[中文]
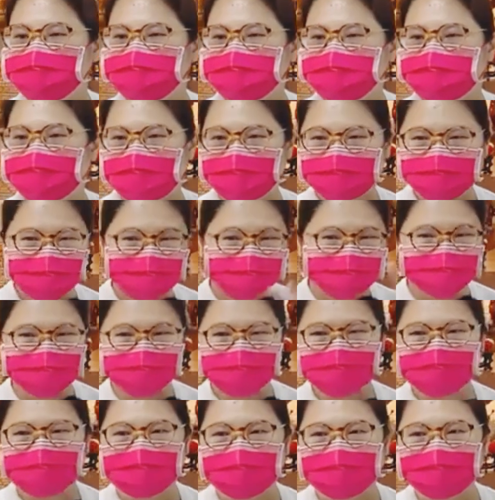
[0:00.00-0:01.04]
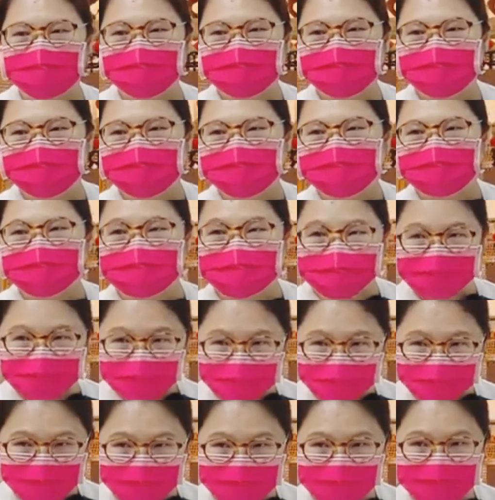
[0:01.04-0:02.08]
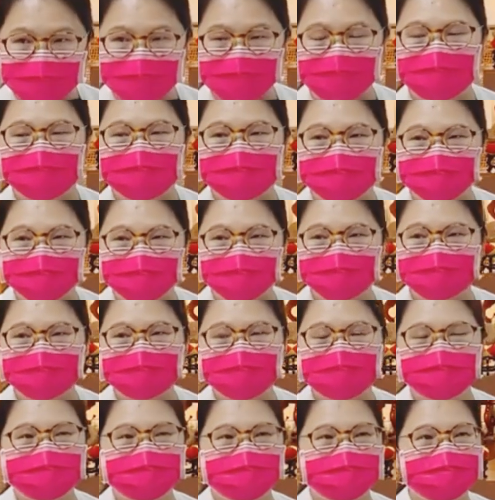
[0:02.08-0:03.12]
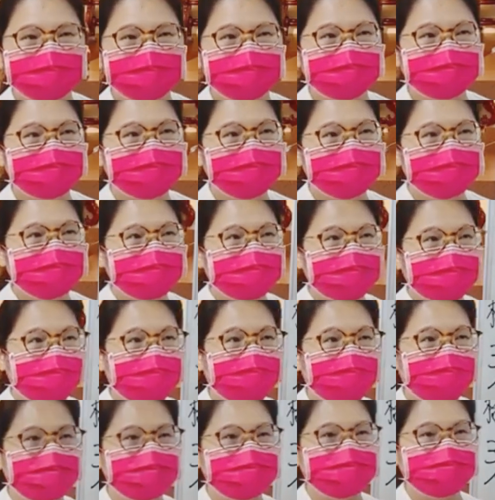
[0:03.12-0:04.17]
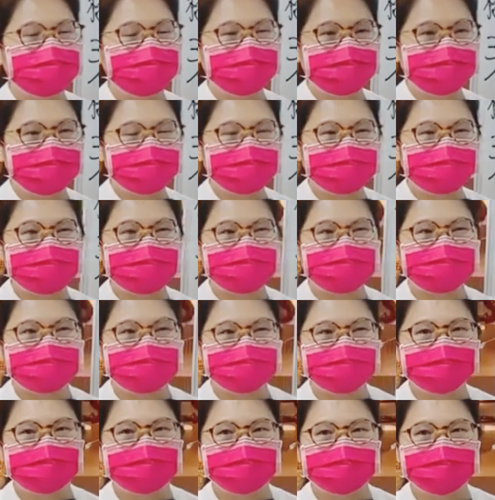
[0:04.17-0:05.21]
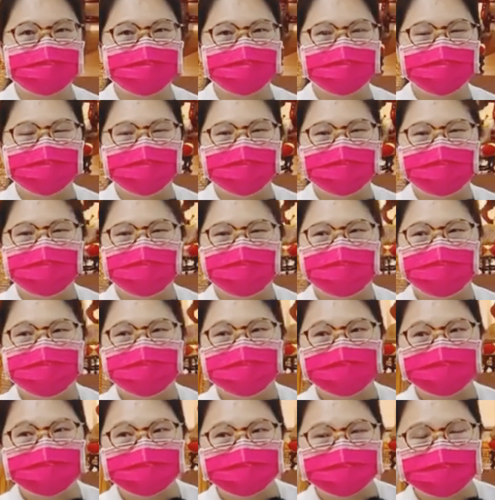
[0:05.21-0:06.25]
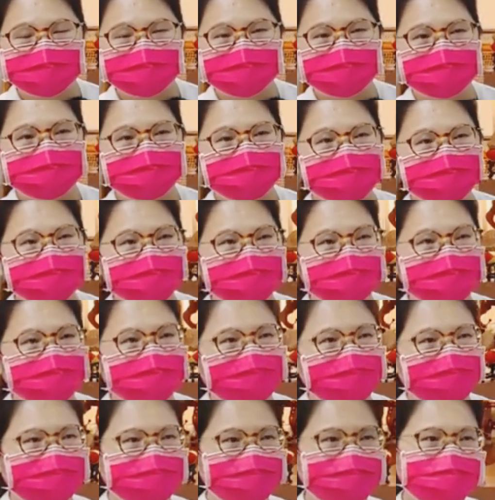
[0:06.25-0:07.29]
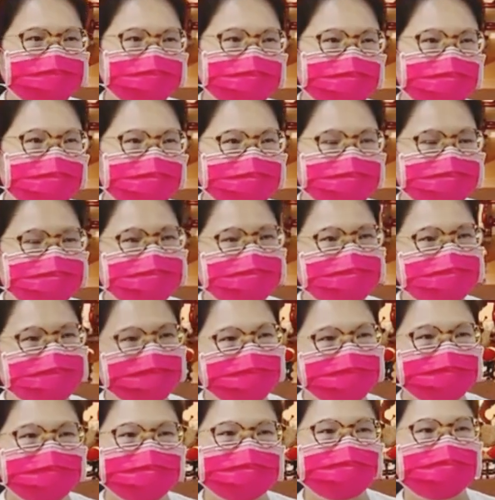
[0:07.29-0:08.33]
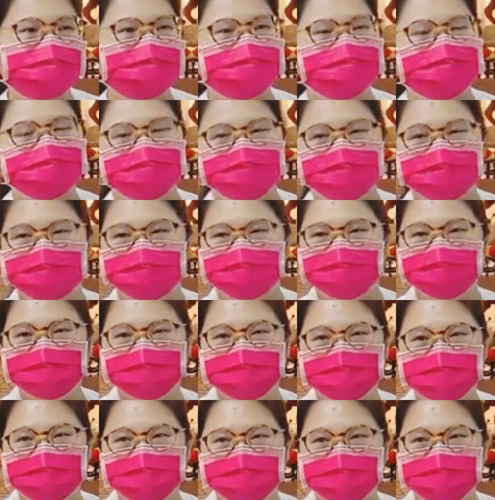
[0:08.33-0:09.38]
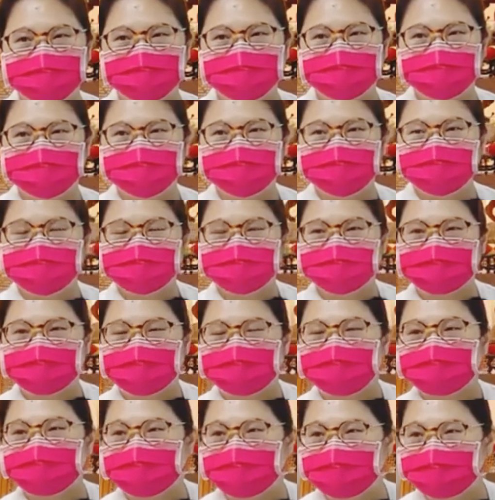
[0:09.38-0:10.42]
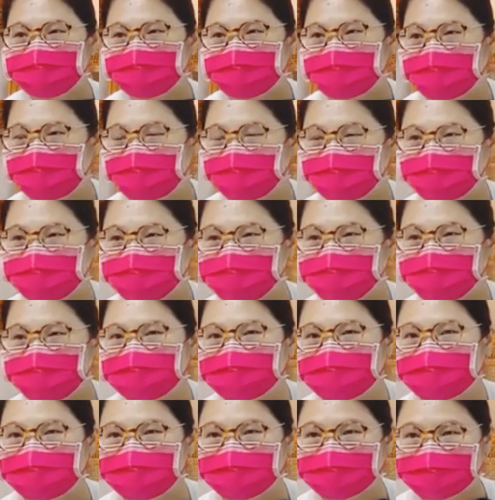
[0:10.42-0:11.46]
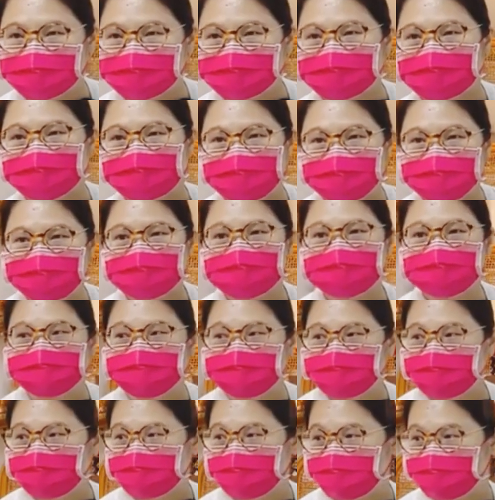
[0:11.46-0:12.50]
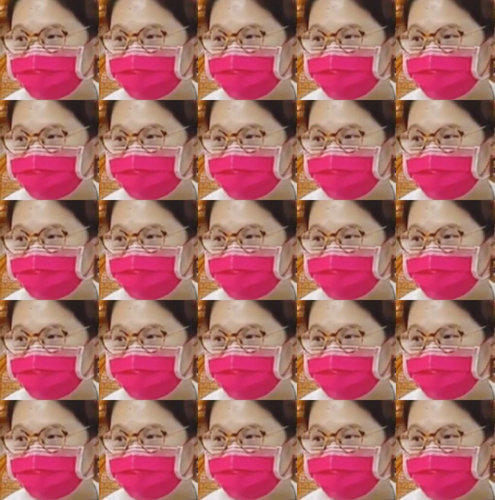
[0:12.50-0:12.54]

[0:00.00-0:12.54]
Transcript: 呃延迟，或是讲不开心，然后就不来了。可是为什么他们可以不来？因为他们现在没有怎么样。可是等到业障像海啸一样来袭的时候，他会再跑回来。